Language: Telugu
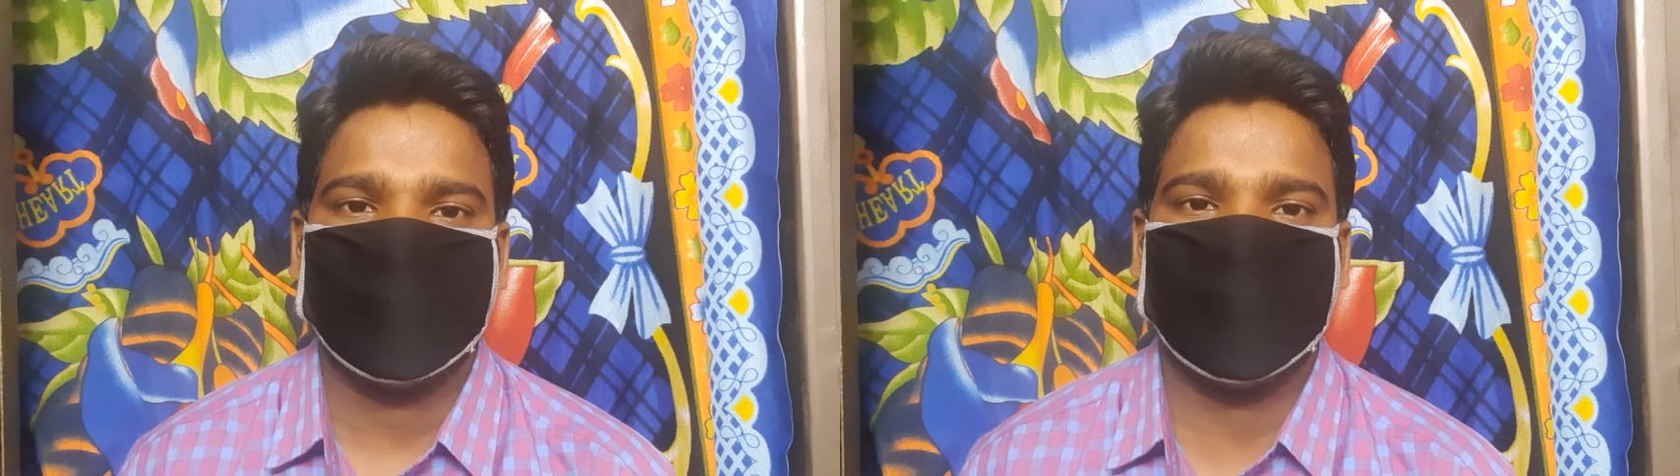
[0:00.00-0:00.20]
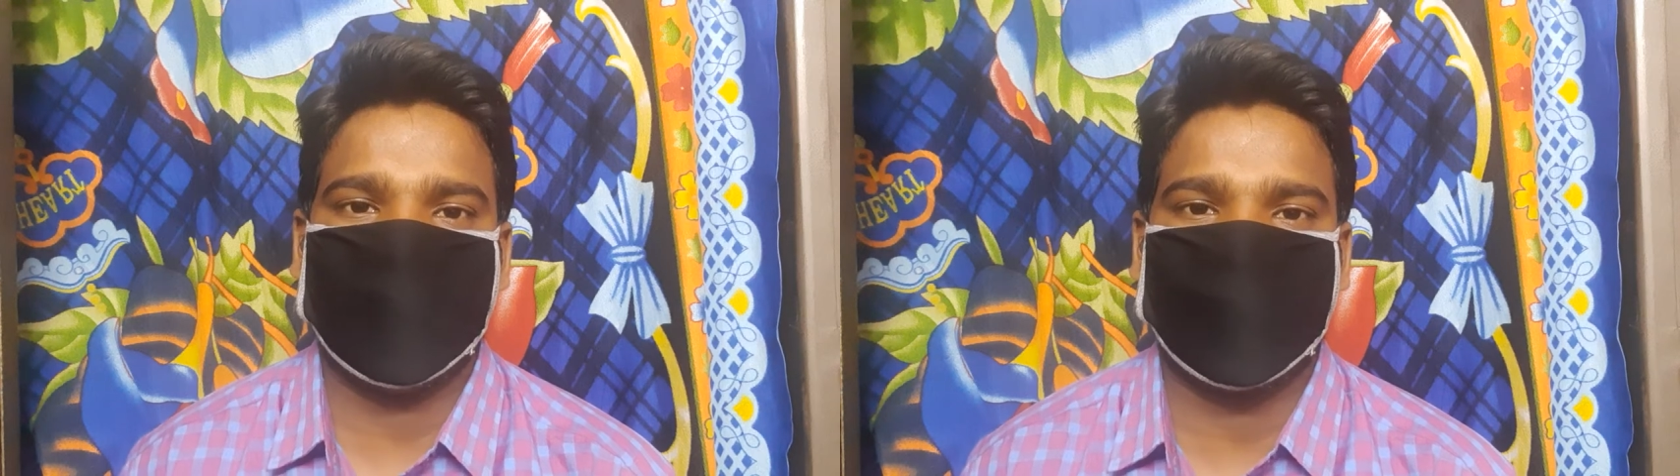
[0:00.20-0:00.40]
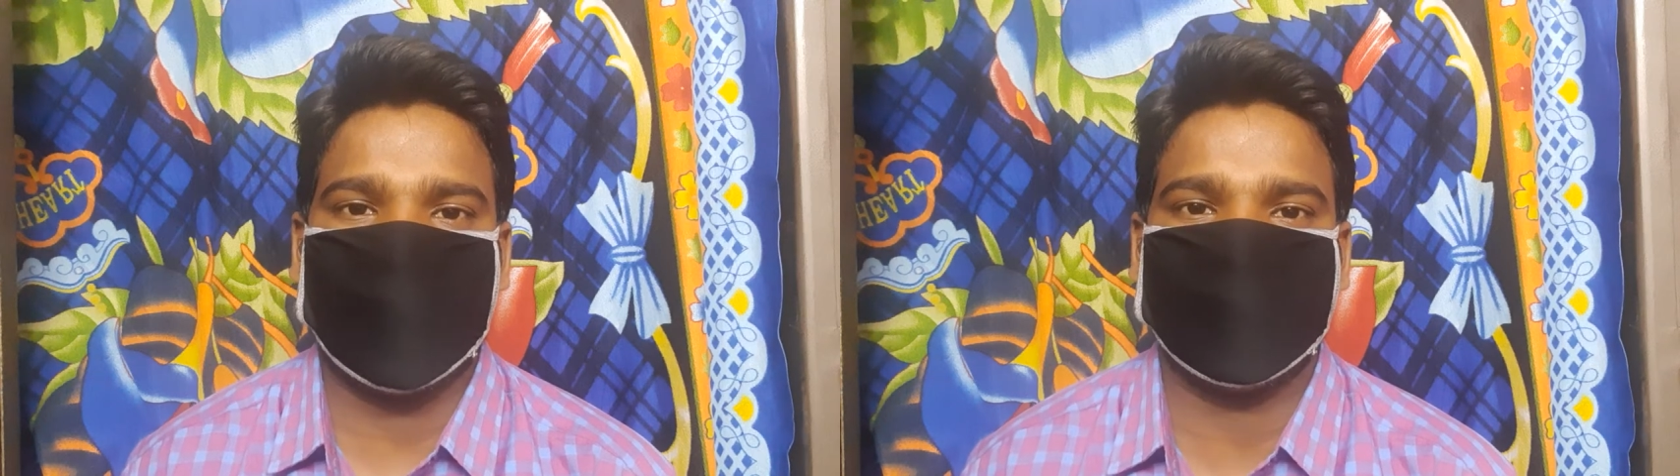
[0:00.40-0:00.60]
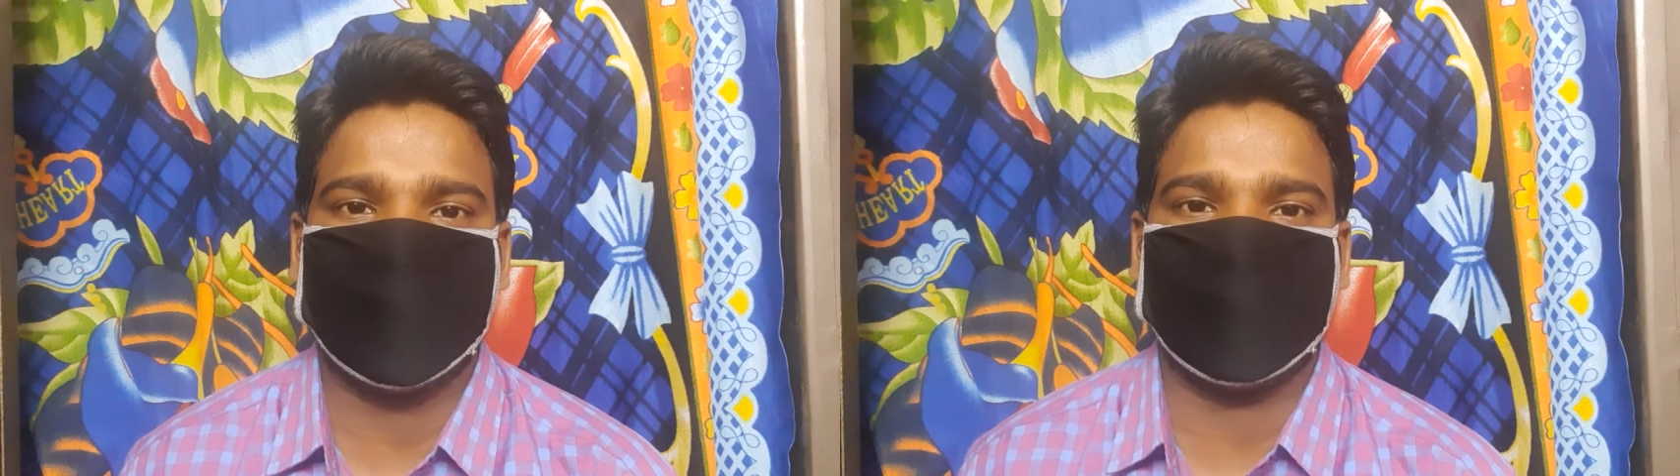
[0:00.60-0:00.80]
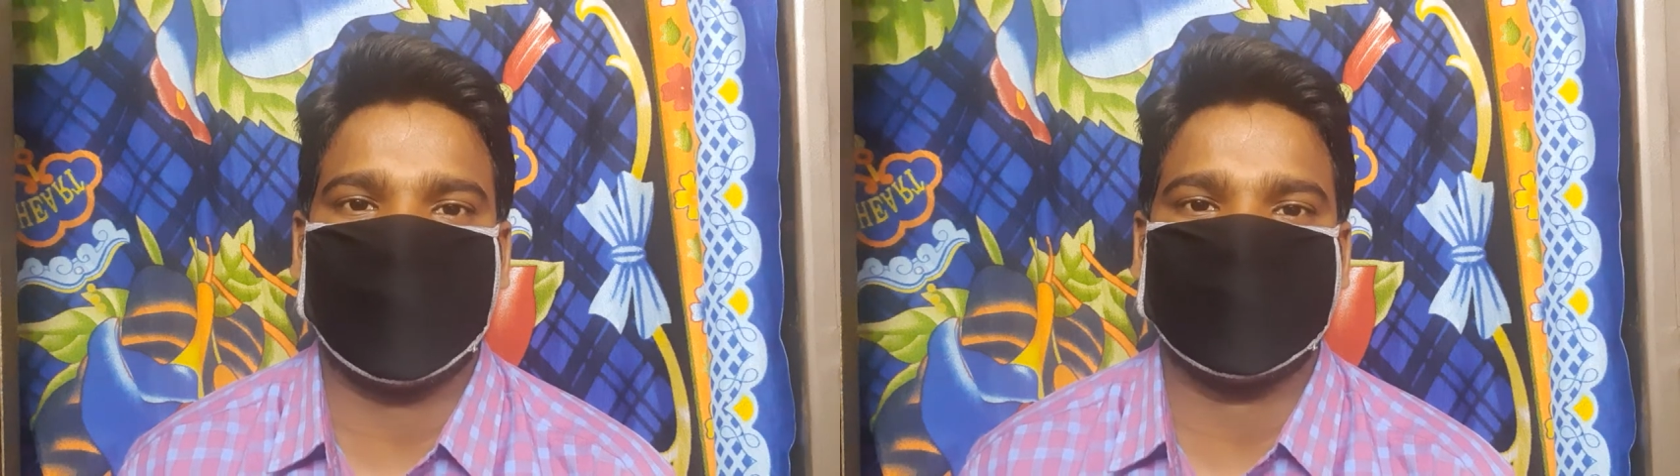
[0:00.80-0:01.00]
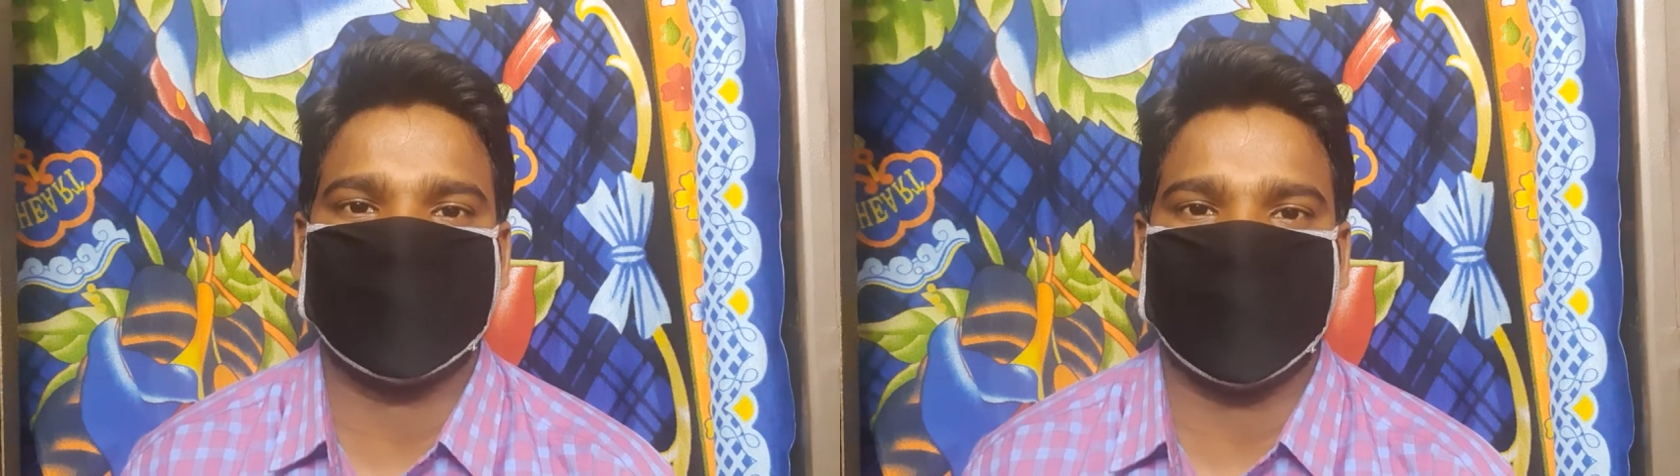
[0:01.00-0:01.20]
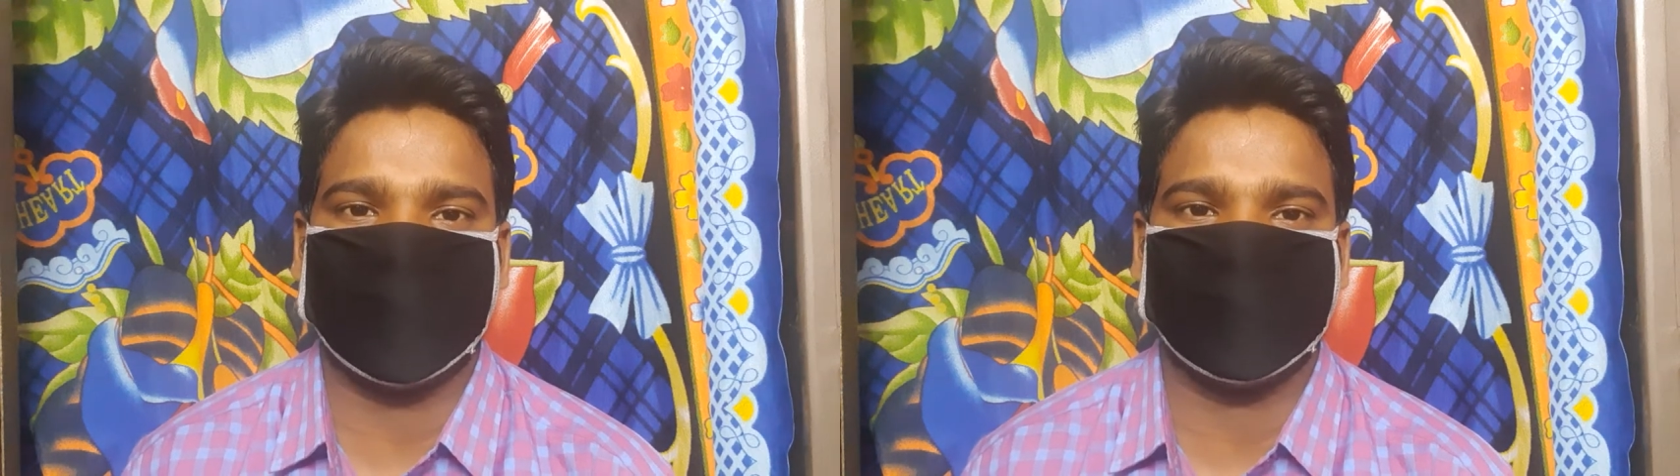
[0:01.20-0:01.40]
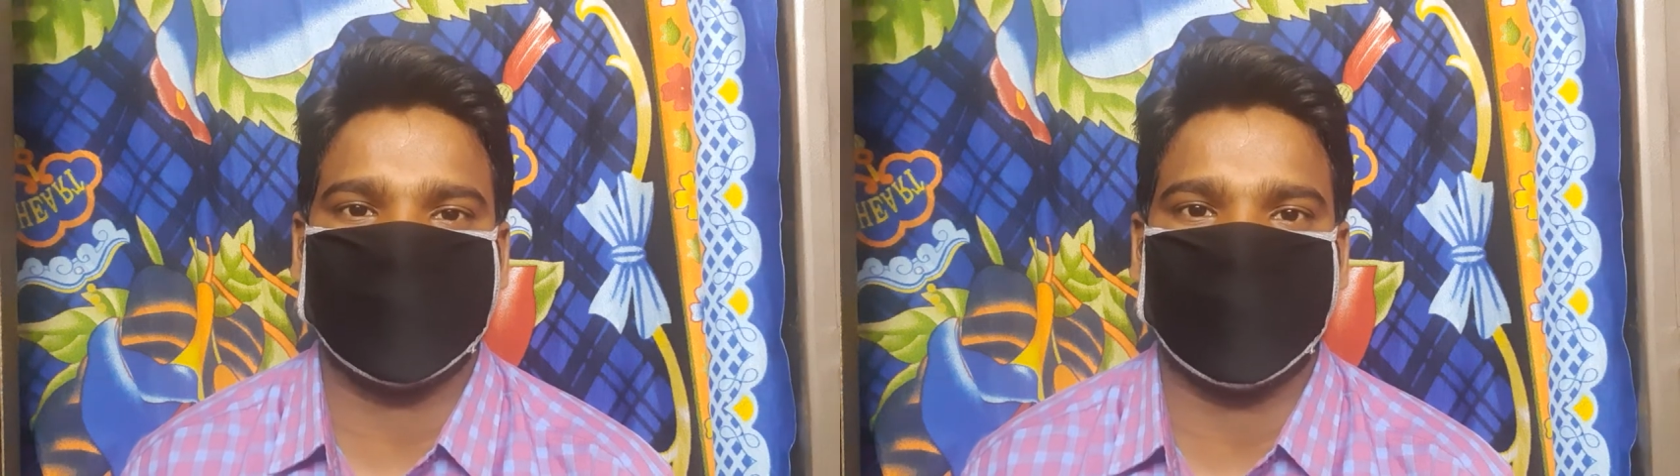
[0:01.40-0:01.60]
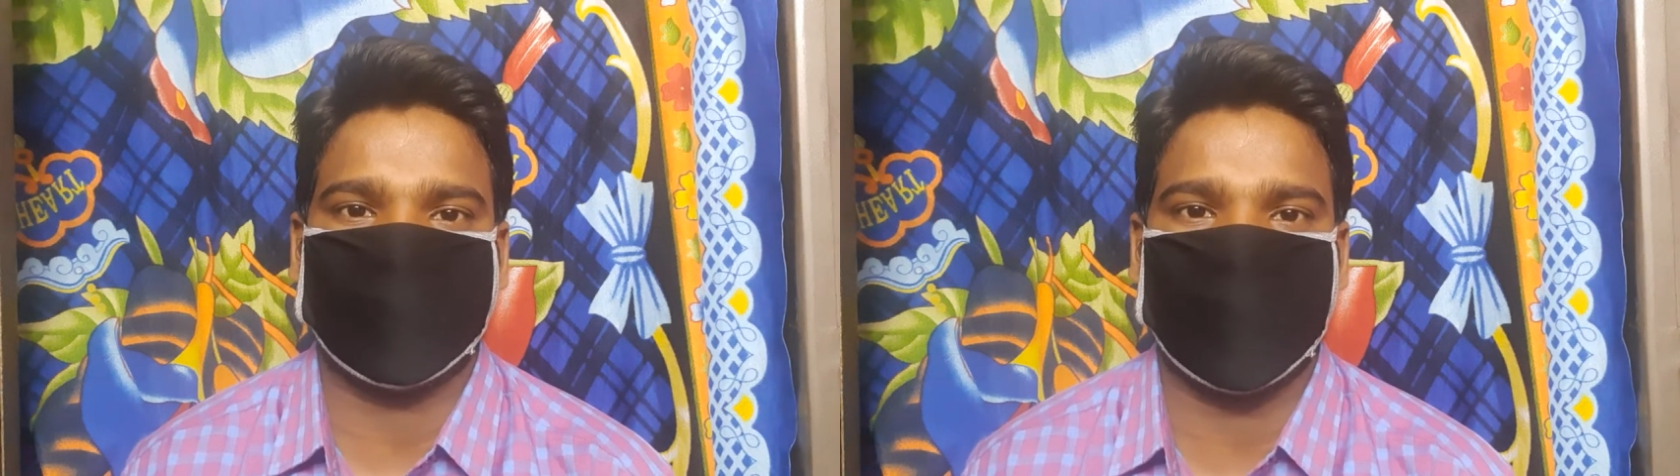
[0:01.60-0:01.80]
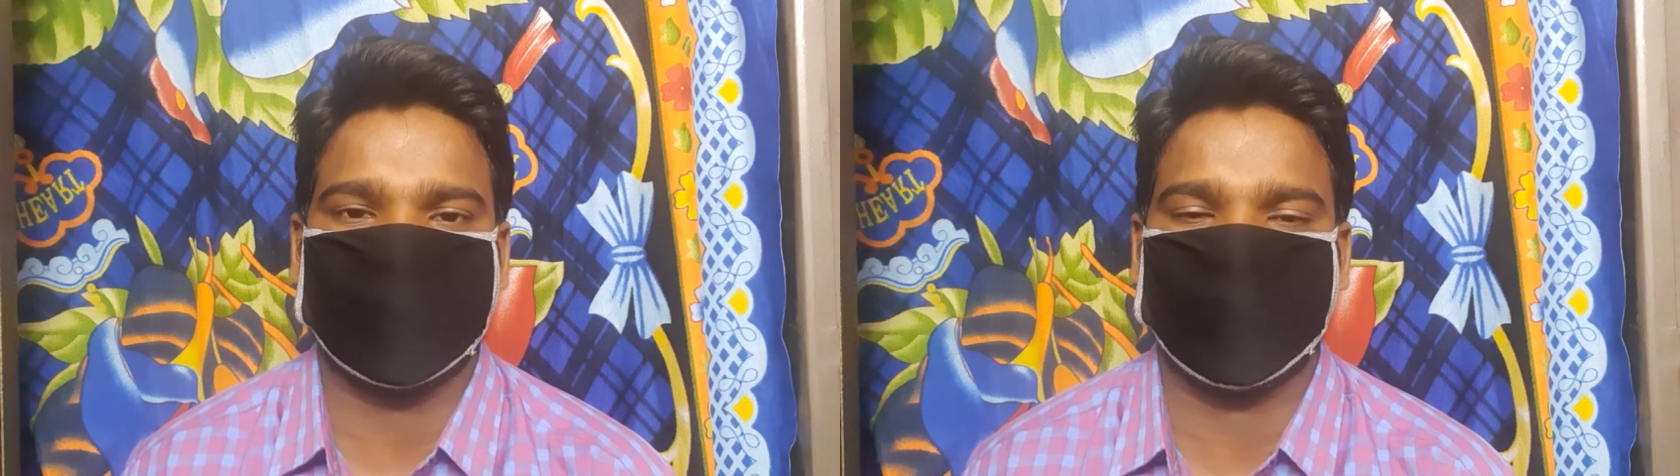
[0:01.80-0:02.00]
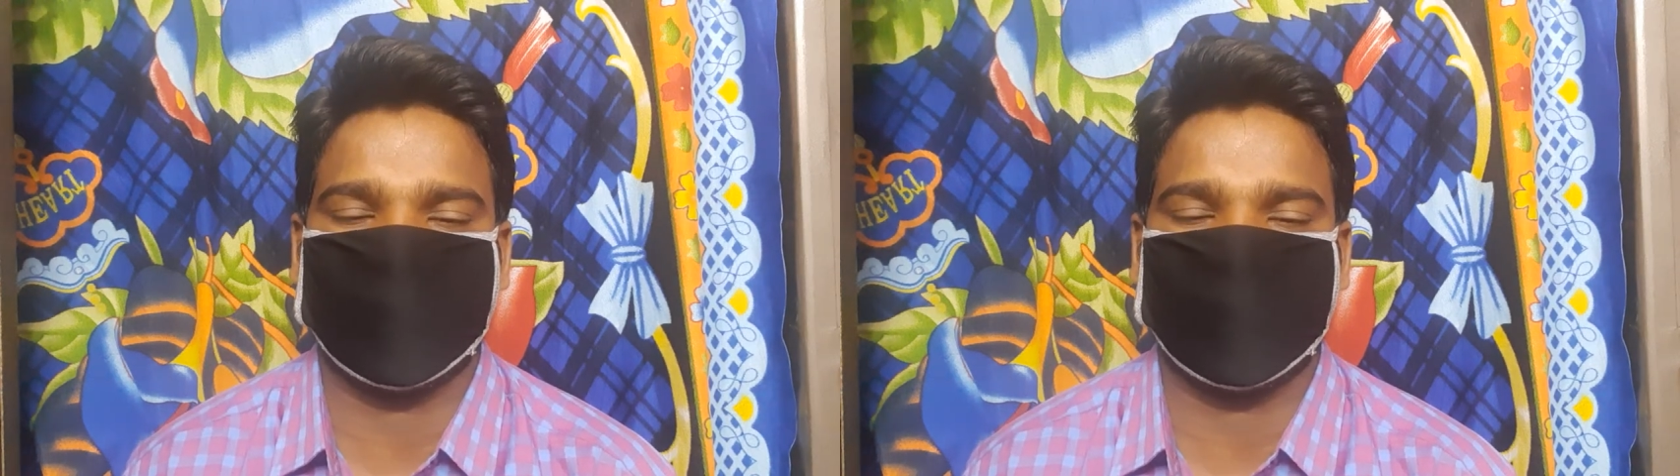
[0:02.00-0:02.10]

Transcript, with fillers: ఈ యొక్క అధికారాన్ని చెలాయించే అవకాశం